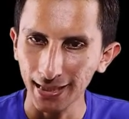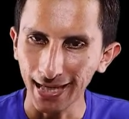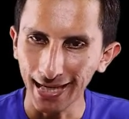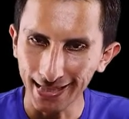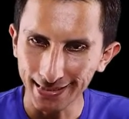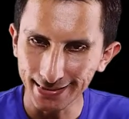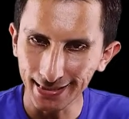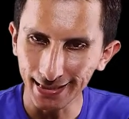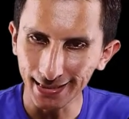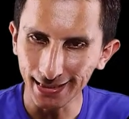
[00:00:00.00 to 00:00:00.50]

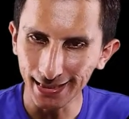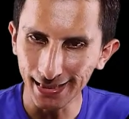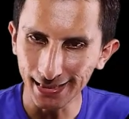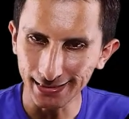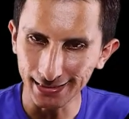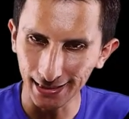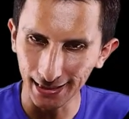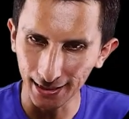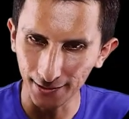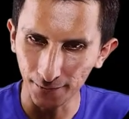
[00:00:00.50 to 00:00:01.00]
acerca
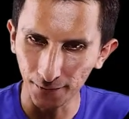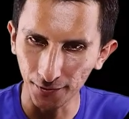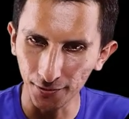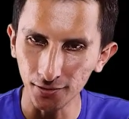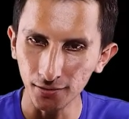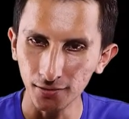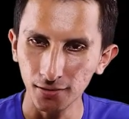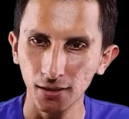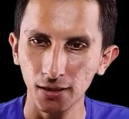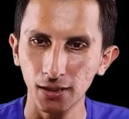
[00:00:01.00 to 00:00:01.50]
del
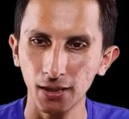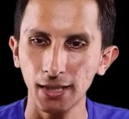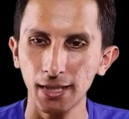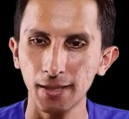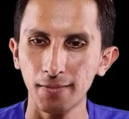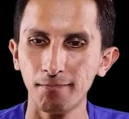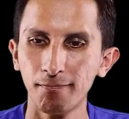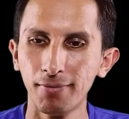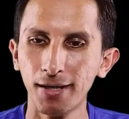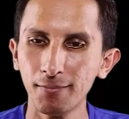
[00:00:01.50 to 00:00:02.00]
teléfono,
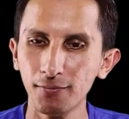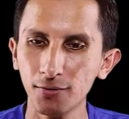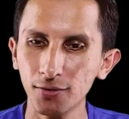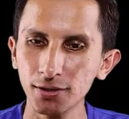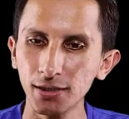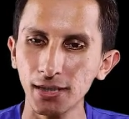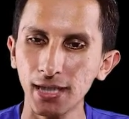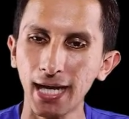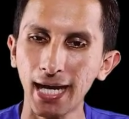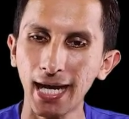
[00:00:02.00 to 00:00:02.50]

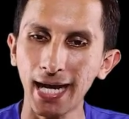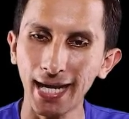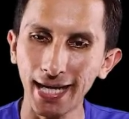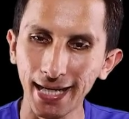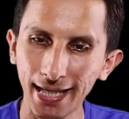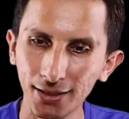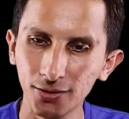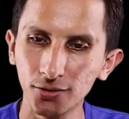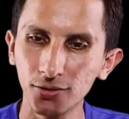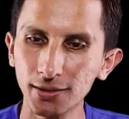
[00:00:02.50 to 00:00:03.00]
vamos a
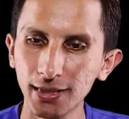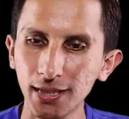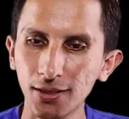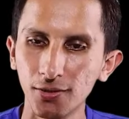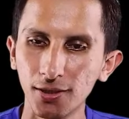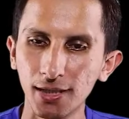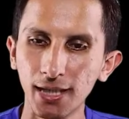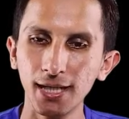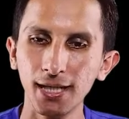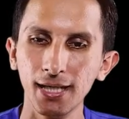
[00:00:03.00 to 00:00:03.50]
irnos
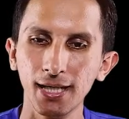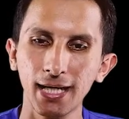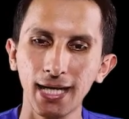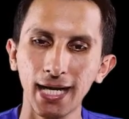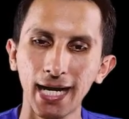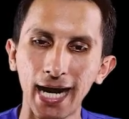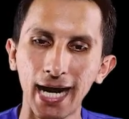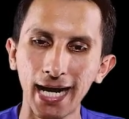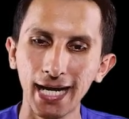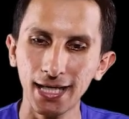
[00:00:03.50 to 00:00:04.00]
ahora
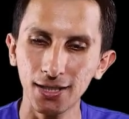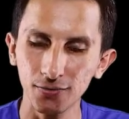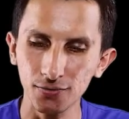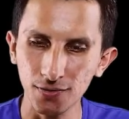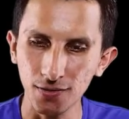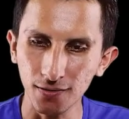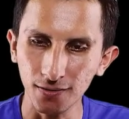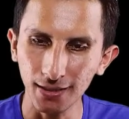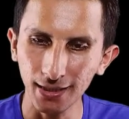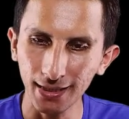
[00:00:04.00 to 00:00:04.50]
a la
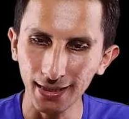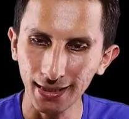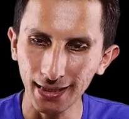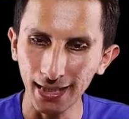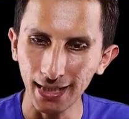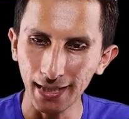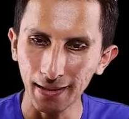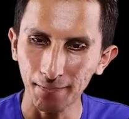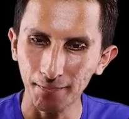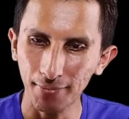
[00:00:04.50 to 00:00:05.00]
opción que
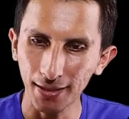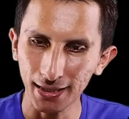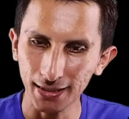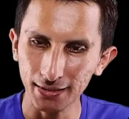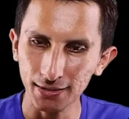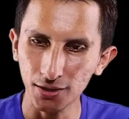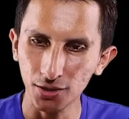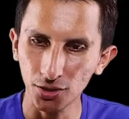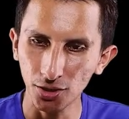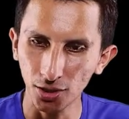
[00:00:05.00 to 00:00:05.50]
diga
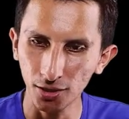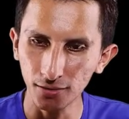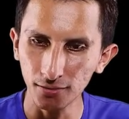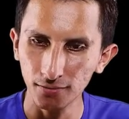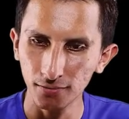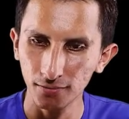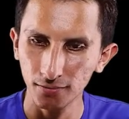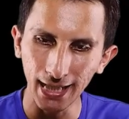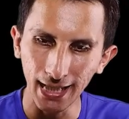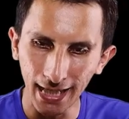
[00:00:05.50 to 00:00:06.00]

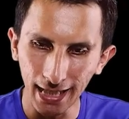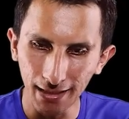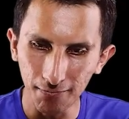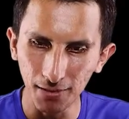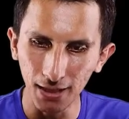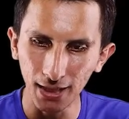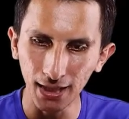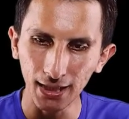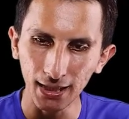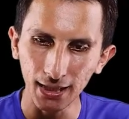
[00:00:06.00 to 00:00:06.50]
versión
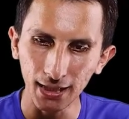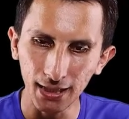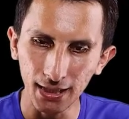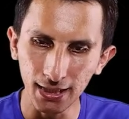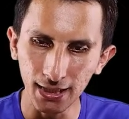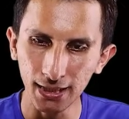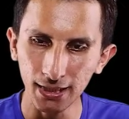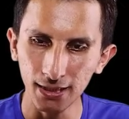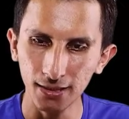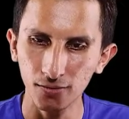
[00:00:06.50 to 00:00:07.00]

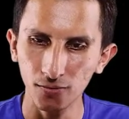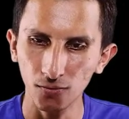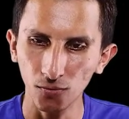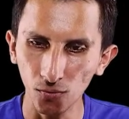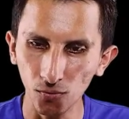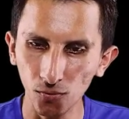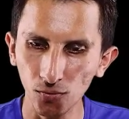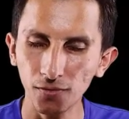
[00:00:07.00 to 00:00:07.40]
MIUI.